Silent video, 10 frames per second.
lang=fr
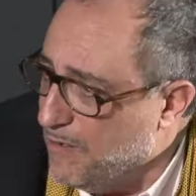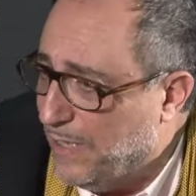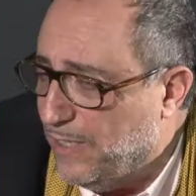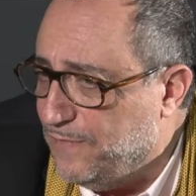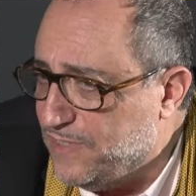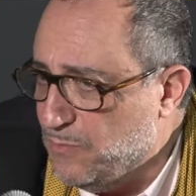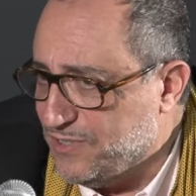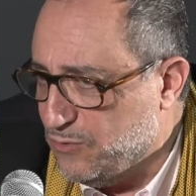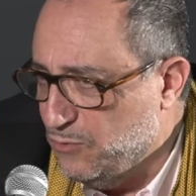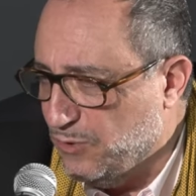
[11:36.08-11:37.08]
bah, effectivement,
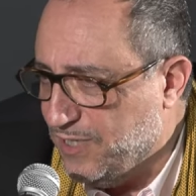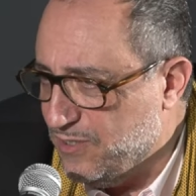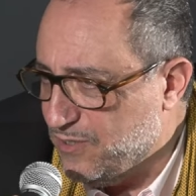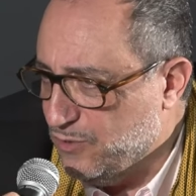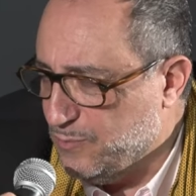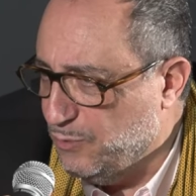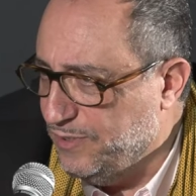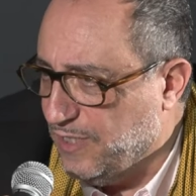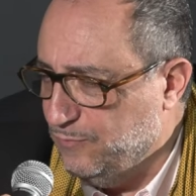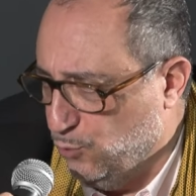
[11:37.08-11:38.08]
c'est une reconnaissance pour
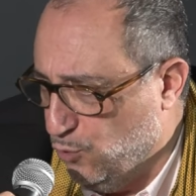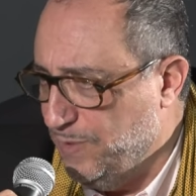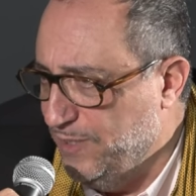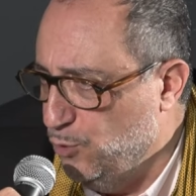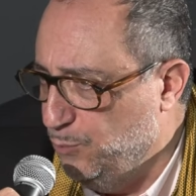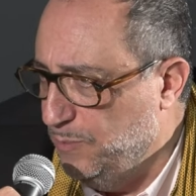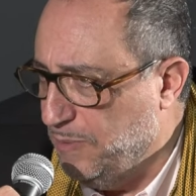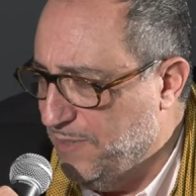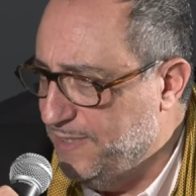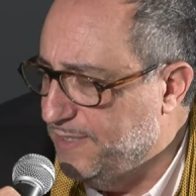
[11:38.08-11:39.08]
des travaux qu'on mène depuis
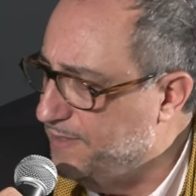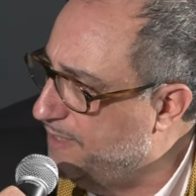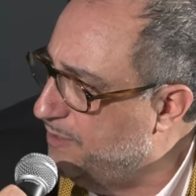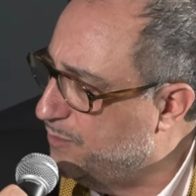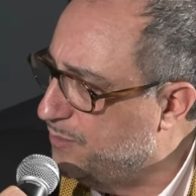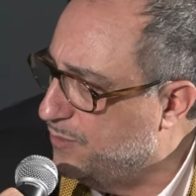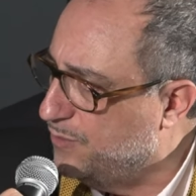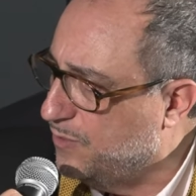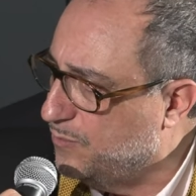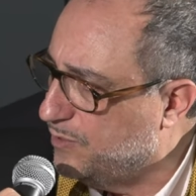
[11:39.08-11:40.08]
pas mal d'années
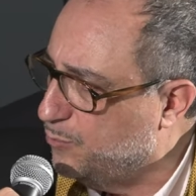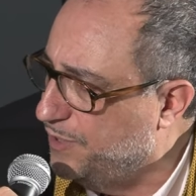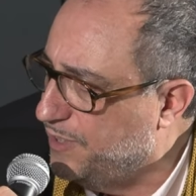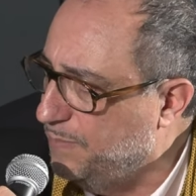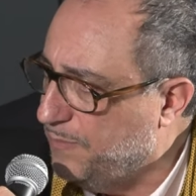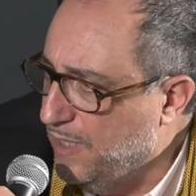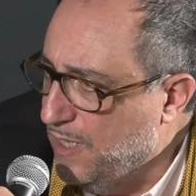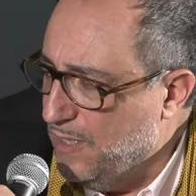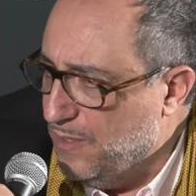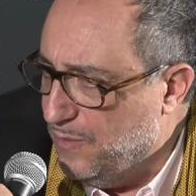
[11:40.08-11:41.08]
euh, dans, mon équipe
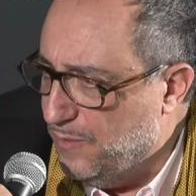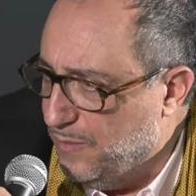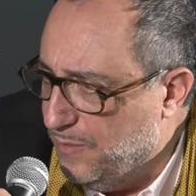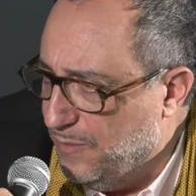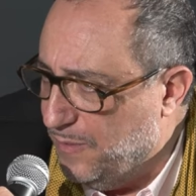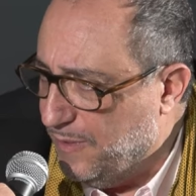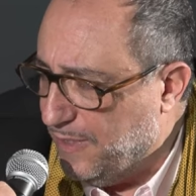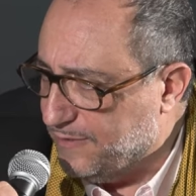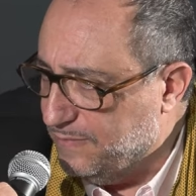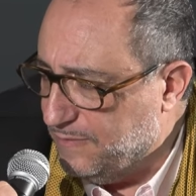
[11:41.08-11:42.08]
euh,
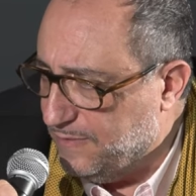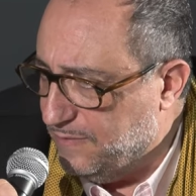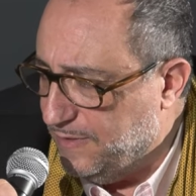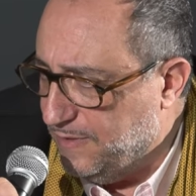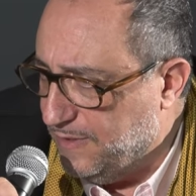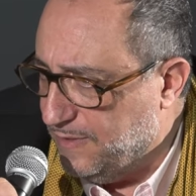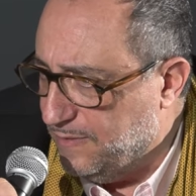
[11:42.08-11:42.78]
euh, et